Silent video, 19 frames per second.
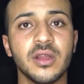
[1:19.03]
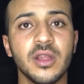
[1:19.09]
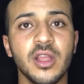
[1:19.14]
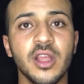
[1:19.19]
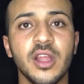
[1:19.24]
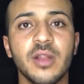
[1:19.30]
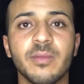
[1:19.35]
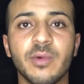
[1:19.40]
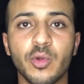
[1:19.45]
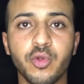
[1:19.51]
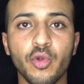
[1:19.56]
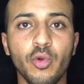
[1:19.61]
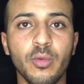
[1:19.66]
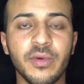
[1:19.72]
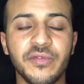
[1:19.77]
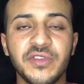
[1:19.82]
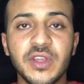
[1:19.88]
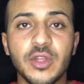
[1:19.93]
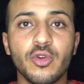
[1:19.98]
الموضوع ما
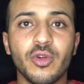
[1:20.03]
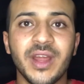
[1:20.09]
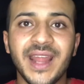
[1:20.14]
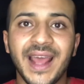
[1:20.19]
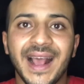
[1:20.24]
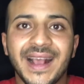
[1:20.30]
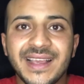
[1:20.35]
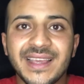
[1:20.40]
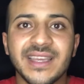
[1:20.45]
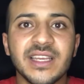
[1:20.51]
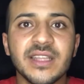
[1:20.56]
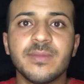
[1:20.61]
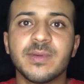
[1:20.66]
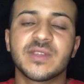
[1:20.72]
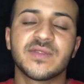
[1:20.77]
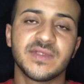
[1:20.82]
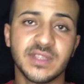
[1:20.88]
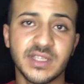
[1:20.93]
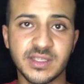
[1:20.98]
فيه انه انا حكيت
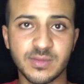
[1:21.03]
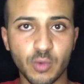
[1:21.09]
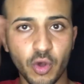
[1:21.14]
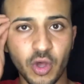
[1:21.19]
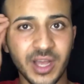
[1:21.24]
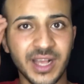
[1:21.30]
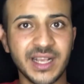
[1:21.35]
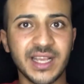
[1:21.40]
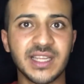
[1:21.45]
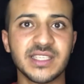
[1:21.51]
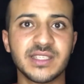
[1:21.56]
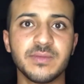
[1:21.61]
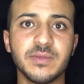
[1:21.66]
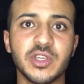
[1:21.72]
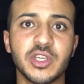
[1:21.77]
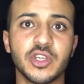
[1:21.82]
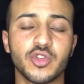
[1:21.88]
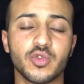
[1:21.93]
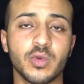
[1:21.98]
بس في ناس مخها كان
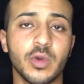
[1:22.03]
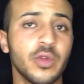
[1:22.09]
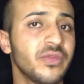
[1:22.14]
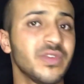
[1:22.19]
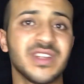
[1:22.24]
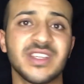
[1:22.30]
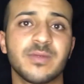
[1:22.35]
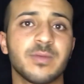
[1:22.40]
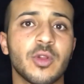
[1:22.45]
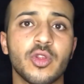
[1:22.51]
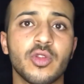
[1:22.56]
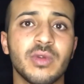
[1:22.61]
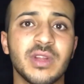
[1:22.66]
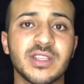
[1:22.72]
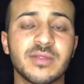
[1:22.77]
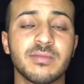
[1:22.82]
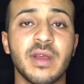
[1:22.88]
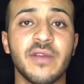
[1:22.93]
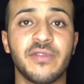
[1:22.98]
سميك شوي في ناس برضه
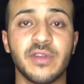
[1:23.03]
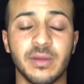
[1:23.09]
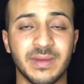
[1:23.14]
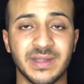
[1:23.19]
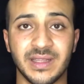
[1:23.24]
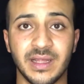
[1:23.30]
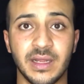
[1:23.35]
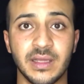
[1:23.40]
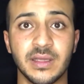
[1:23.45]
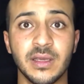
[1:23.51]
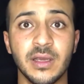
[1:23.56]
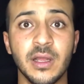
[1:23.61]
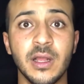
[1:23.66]
ناس ما فهمت علي